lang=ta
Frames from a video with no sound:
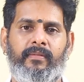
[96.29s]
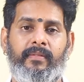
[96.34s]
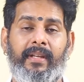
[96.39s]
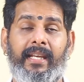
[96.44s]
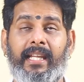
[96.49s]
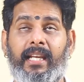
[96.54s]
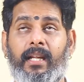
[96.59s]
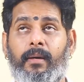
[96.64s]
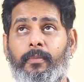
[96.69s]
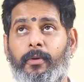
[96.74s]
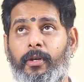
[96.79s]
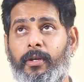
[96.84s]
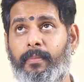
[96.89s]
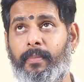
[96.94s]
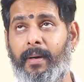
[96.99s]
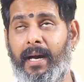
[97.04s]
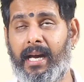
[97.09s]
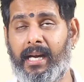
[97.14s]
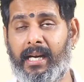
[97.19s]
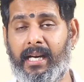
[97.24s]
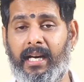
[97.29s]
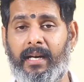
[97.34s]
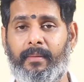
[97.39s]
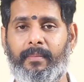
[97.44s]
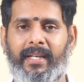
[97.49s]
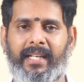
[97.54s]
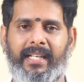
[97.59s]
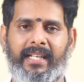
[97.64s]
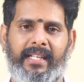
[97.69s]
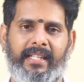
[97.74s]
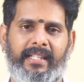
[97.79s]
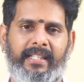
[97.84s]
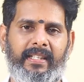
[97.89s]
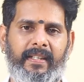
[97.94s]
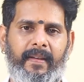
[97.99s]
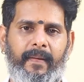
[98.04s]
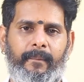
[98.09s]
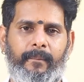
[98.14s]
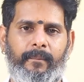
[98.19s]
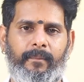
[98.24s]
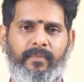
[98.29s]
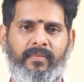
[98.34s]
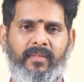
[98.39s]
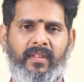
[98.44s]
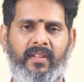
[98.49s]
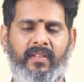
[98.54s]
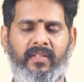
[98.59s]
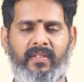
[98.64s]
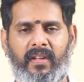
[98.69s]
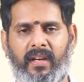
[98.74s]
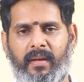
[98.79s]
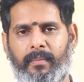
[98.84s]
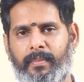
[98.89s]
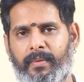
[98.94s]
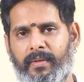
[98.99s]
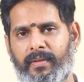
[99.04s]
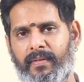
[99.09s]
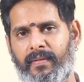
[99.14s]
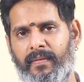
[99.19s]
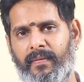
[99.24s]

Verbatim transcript: வெளியில் போய் பார்க்காம இருக்கிறது சிறப்பு